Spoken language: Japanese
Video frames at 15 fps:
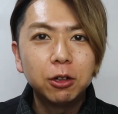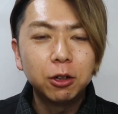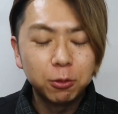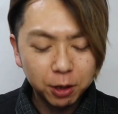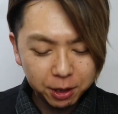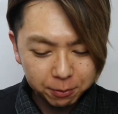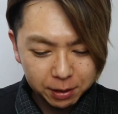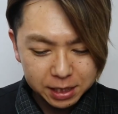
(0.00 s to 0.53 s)

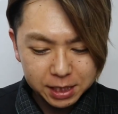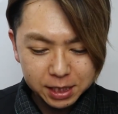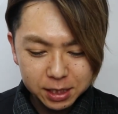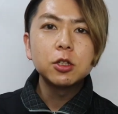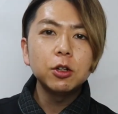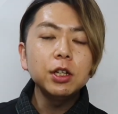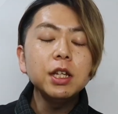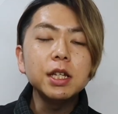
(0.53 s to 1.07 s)
思います。
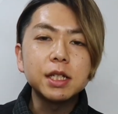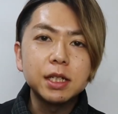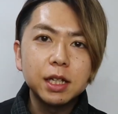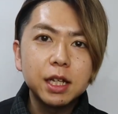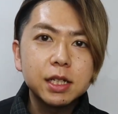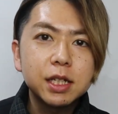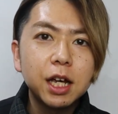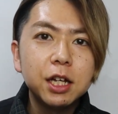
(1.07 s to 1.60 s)
それでです
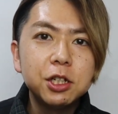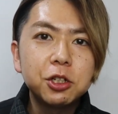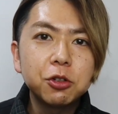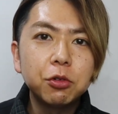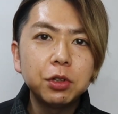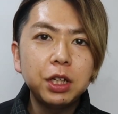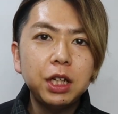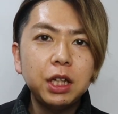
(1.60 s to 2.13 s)
ね、最
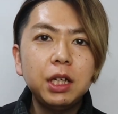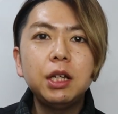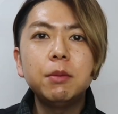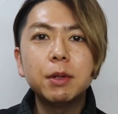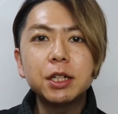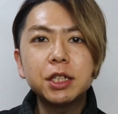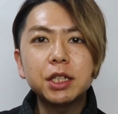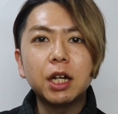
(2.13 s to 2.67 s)
初に言い
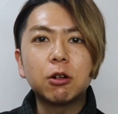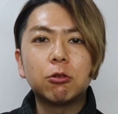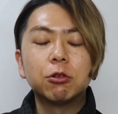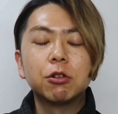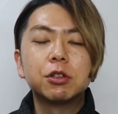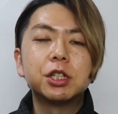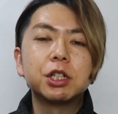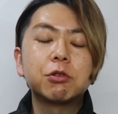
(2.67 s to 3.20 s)
ました、こ
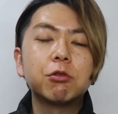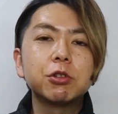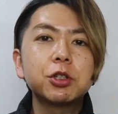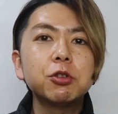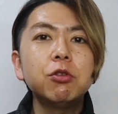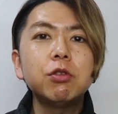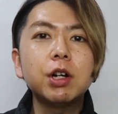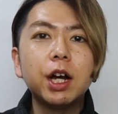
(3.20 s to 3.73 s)
の自己
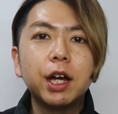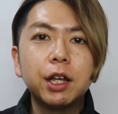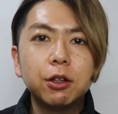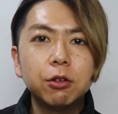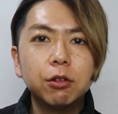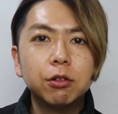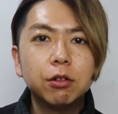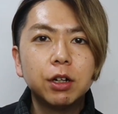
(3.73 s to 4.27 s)
紹介
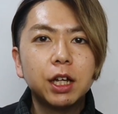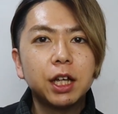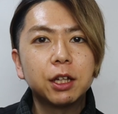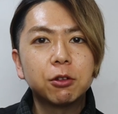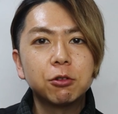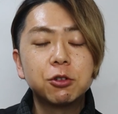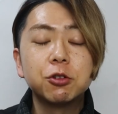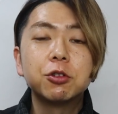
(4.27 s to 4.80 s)
の、えっ、ー、
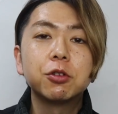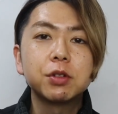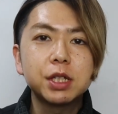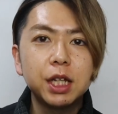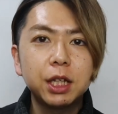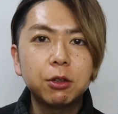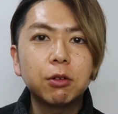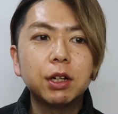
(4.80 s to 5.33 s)
と、重要
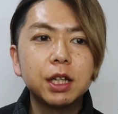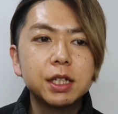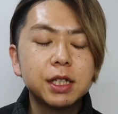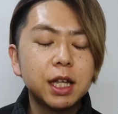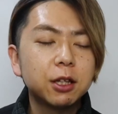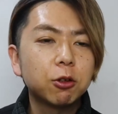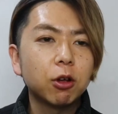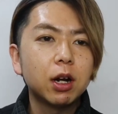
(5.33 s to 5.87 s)
性とかです
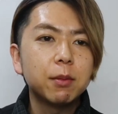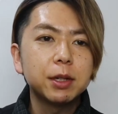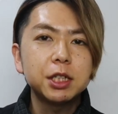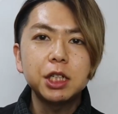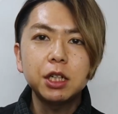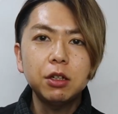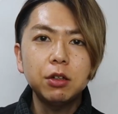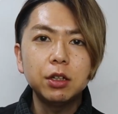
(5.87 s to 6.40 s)
ね、
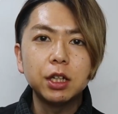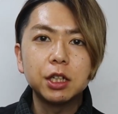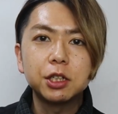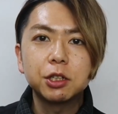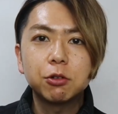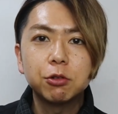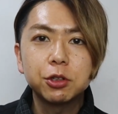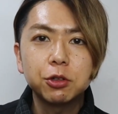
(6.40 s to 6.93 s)
ドラマチックな
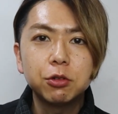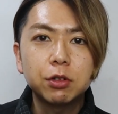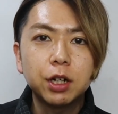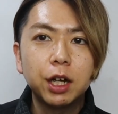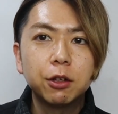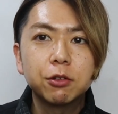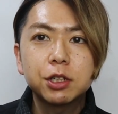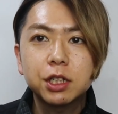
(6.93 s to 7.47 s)
自己紹
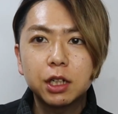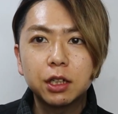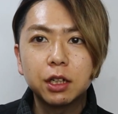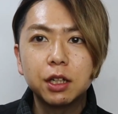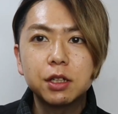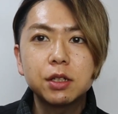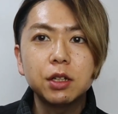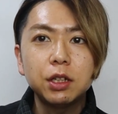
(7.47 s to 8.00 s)
介の仕
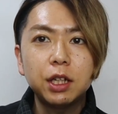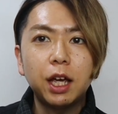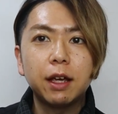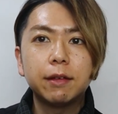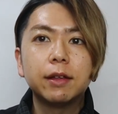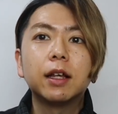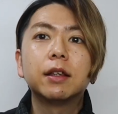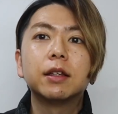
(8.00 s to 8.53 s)
方につい
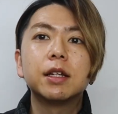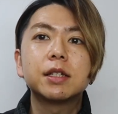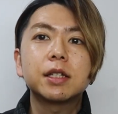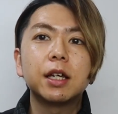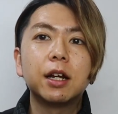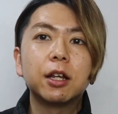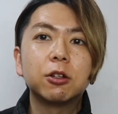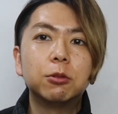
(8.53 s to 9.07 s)
てなんです
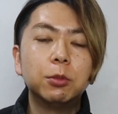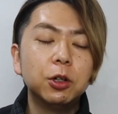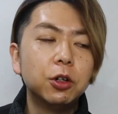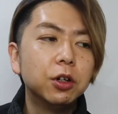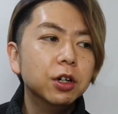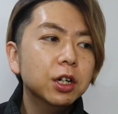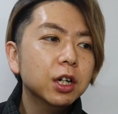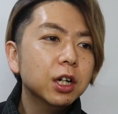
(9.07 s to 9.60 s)
けれど
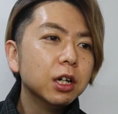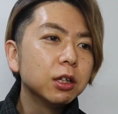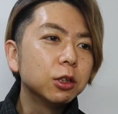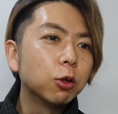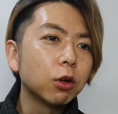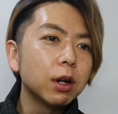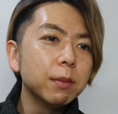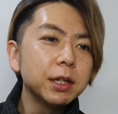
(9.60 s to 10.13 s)
も、
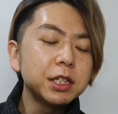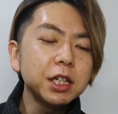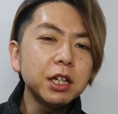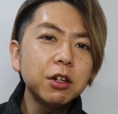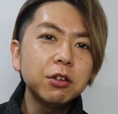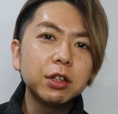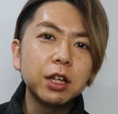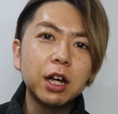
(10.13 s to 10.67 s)

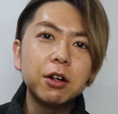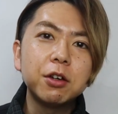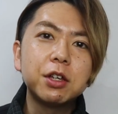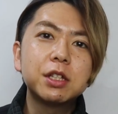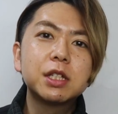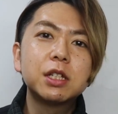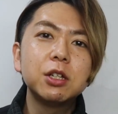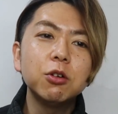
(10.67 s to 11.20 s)
ドラマチックである
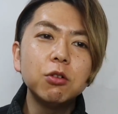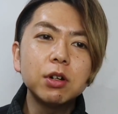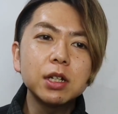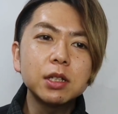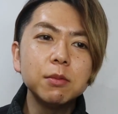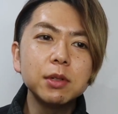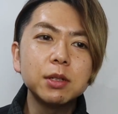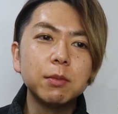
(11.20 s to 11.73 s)
必要が
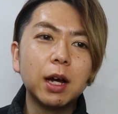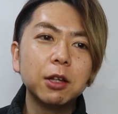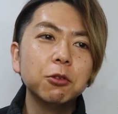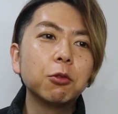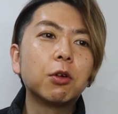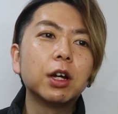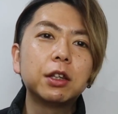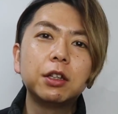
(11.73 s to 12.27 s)
そもそもある
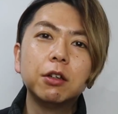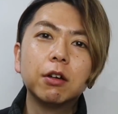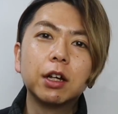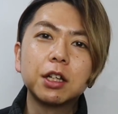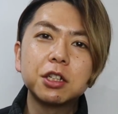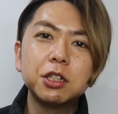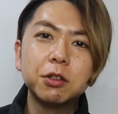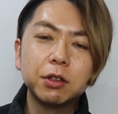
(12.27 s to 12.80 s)
のかっていう
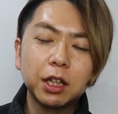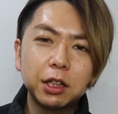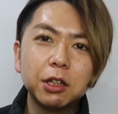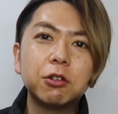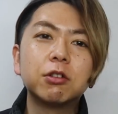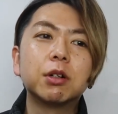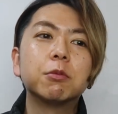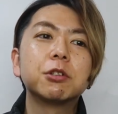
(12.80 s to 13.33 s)
話にはなって
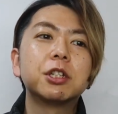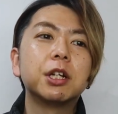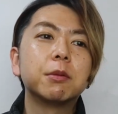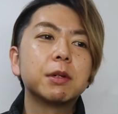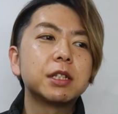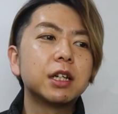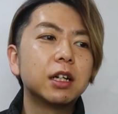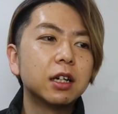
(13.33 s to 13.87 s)
くるかもしれ
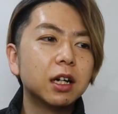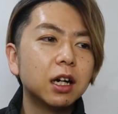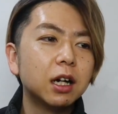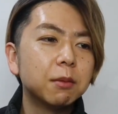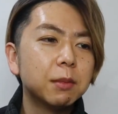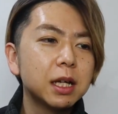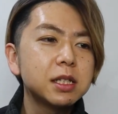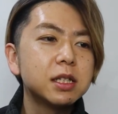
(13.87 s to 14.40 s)
ませんが、
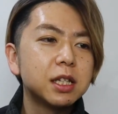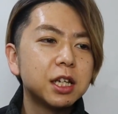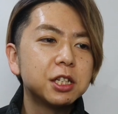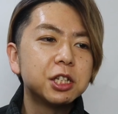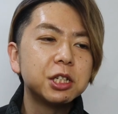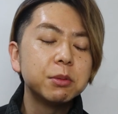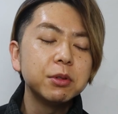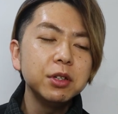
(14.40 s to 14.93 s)
まずね、
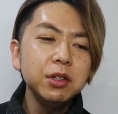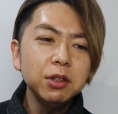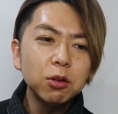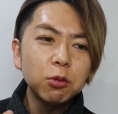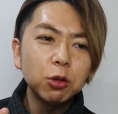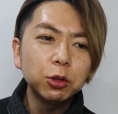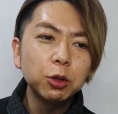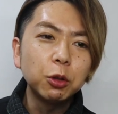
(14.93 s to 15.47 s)
自分の
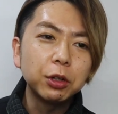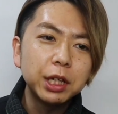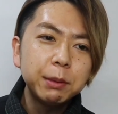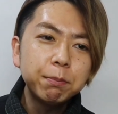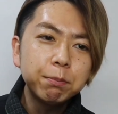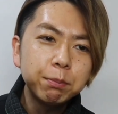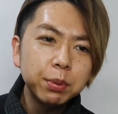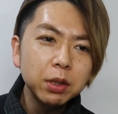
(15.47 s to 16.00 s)
ことを
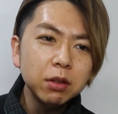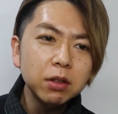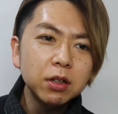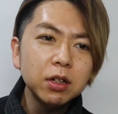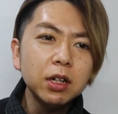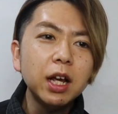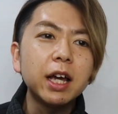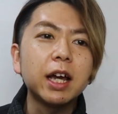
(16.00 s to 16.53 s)
1分
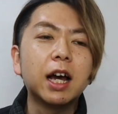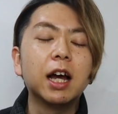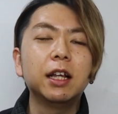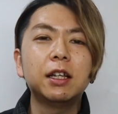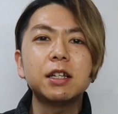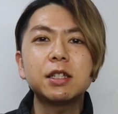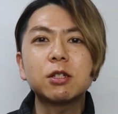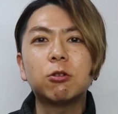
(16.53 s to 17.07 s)
くらい
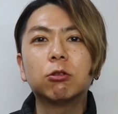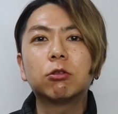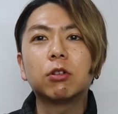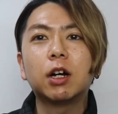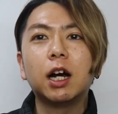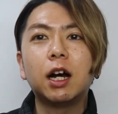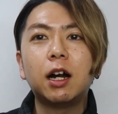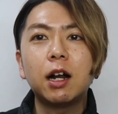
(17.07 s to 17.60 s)
話すこと
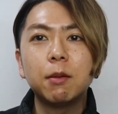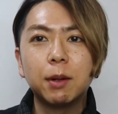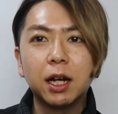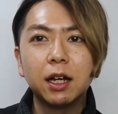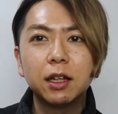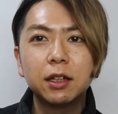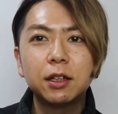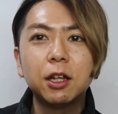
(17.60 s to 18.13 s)
があればっ
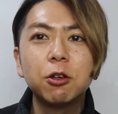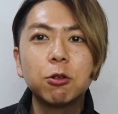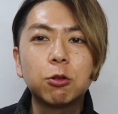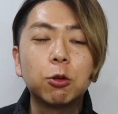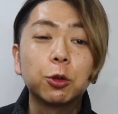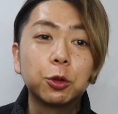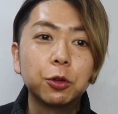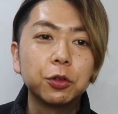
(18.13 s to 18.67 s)
ていう
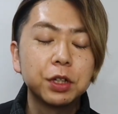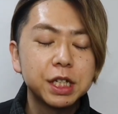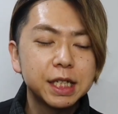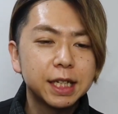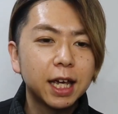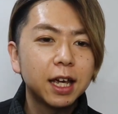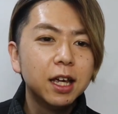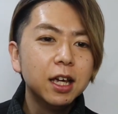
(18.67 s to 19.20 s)
ことをです
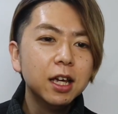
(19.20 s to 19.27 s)
ね、